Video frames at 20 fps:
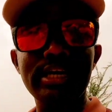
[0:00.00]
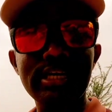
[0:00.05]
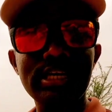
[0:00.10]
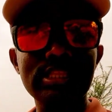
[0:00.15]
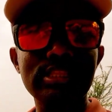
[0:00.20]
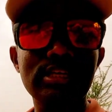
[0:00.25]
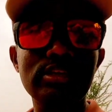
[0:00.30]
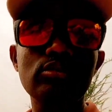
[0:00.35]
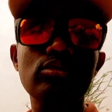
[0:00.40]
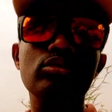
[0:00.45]

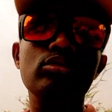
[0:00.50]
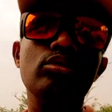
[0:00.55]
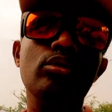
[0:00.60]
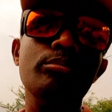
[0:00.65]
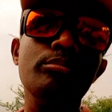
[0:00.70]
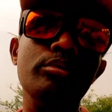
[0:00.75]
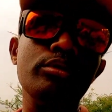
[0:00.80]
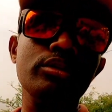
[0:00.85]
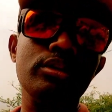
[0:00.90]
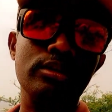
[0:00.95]
கிட்டத்தட்ட ஒரு
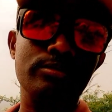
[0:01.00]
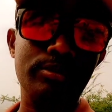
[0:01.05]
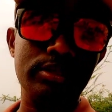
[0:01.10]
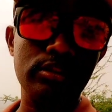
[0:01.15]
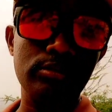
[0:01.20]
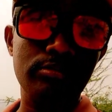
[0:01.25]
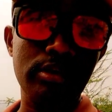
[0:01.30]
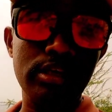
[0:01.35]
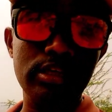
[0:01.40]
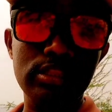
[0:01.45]
ஒம்போதரை
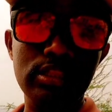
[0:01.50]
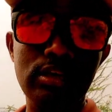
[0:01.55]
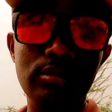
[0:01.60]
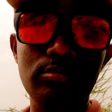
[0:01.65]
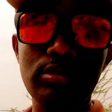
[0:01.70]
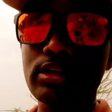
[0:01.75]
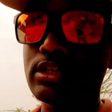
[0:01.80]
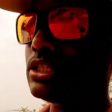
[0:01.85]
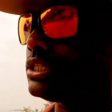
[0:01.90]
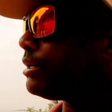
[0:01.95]
பத்து மணிக்கு
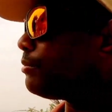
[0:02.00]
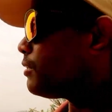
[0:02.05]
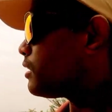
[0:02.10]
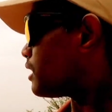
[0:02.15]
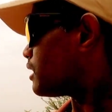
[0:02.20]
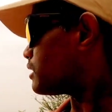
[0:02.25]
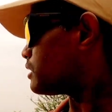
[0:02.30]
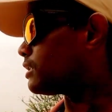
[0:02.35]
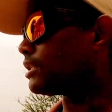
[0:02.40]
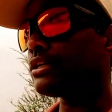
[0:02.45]
தான் நம்மளுக்கு ஜீப்பு
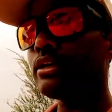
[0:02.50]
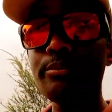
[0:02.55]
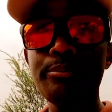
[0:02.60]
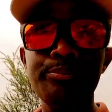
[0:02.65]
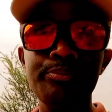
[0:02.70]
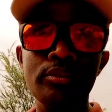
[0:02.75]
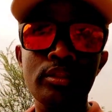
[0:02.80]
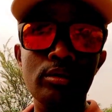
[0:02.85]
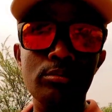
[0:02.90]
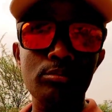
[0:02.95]
கிடச்சிது
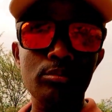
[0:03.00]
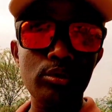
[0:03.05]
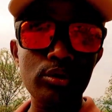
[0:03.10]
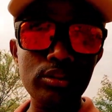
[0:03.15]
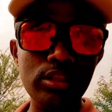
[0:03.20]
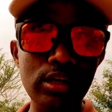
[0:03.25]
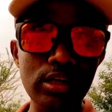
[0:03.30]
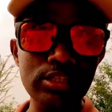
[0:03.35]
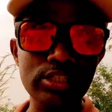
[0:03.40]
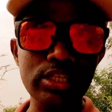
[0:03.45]

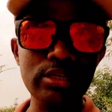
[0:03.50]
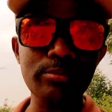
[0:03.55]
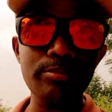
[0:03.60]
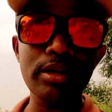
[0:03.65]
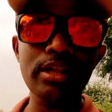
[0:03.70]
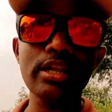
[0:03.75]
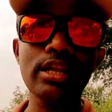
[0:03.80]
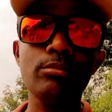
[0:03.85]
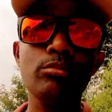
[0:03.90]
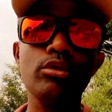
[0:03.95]
முதல்
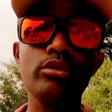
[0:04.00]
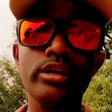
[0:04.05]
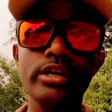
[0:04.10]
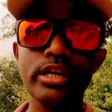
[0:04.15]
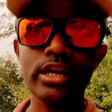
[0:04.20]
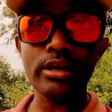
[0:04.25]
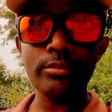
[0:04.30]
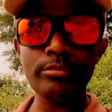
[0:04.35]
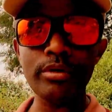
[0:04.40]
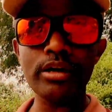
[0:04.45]
ஜீப்பில்
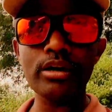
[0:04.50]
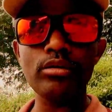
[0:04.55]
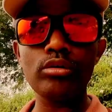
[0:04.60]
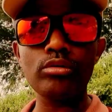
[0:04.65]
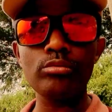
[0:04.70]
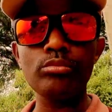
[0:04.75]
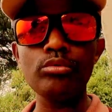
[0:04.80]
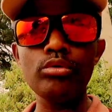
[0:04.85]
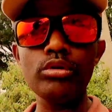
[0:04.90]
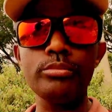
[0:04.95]
நம்மளுடைய
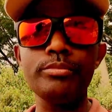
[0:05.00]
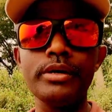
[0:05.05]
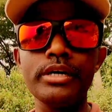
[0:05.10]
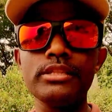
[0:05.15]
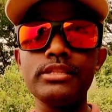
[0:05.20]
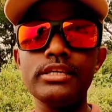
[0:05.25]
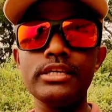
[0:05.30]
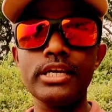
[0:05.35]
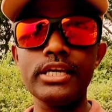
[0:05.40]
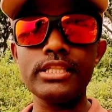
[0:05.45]
நண்பர்கள் ஒரு மூணு
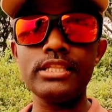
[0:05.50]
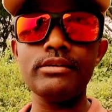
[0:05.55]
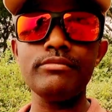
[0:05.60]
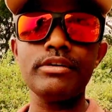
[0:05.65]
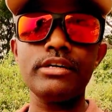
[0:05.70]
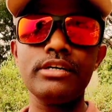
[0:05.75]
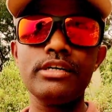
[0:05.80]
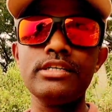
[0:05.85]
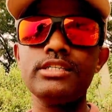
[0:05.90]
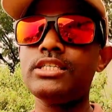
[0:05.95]
பேர்த்த ஏற்றி
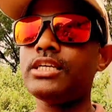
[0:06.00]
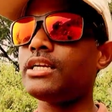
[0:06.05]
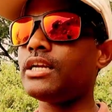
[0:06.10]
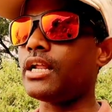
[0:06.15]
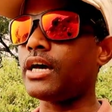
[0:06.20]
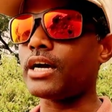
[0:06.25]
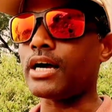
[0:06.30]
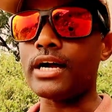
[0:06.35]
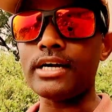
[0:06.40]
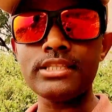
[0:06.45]
விட்டுட்டு
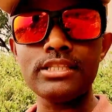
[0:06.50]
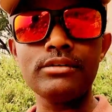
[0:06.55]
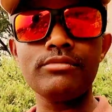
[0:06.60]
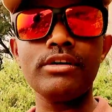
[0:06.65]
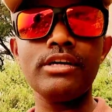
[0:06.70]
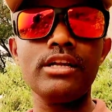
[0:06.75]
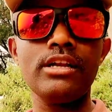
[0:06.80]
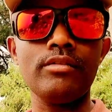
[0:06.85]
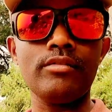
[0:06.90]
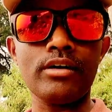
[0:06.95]
சரி நாங்கள் அடுத்த
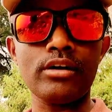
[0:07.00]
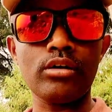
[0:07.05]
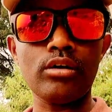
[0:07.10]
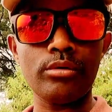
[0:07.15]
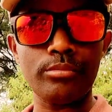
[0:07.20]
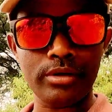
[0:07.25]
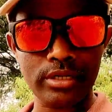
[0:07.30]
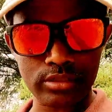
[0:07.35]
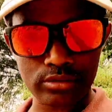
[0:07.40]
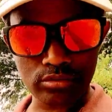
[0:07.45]
வண்டியில்
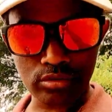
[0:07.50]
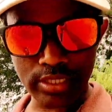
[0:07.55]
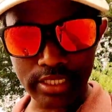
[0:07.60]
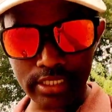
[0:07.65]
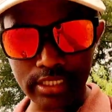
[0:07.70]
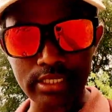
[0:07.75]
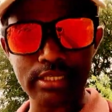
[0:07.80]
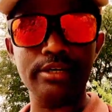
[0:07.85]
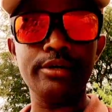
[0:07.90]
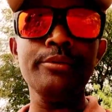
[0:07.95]
வரோம் அப்படின்னு
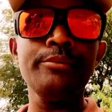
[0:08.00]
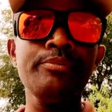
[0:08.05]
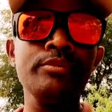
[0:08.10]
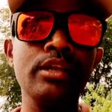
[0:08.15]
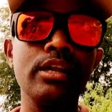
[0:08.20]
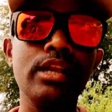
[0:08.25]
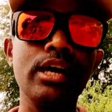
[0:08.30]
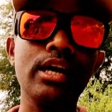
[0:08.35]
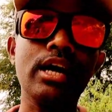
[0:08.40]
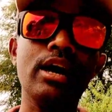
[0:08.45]
சொல்லிட்டு
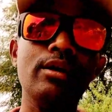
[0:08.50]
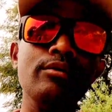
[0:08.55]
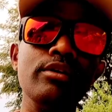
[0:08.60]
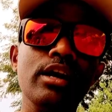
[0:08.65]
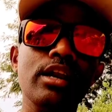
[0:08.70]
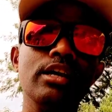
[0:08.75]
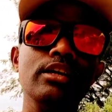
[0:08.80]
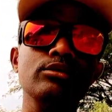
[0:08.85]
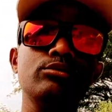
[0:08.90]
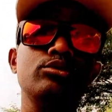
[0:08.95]
நாங்கள்
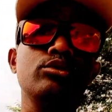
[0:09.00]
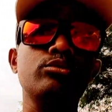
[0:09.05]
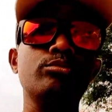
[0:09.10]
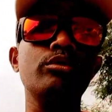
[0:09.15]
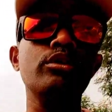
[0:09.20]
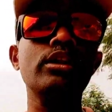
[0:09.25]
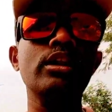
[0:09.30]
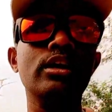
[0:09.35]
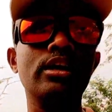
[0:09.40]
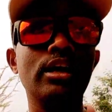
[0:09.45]
அவங்கள
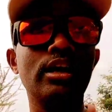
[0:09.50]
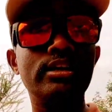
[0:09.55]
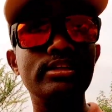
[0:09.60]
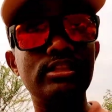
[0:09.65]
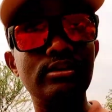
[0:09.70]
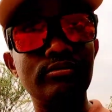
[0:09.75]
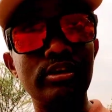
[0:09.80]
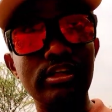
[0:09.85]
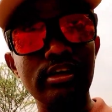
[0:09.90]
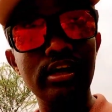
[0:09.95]
அனுப்பிச்சுட்டு போட்டு நாங்கள்
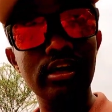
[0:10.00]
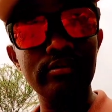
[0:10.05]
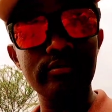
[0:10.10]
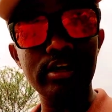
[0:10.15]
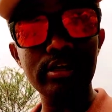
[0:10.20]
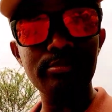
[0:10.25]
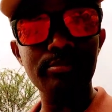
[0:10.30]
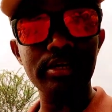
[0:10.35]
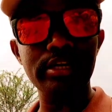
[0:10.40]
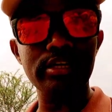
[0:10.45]
அடுத்த
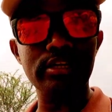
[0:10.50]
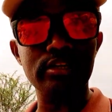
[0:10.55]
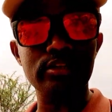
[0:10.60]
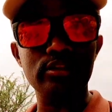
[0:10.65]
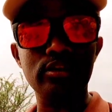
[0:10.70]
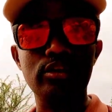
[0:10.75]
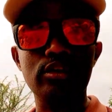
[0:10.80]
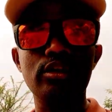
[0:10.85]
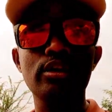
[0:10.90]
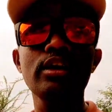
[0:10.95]
வண்டிக்காக வெயிட் பண்ணிகிட்டு
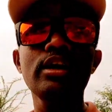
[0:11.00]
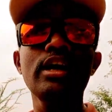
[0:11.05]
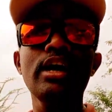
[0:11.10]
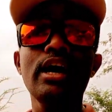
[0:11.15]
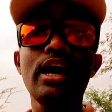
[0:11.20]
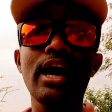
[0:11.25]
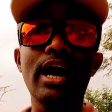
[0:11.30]
இருந்தோம்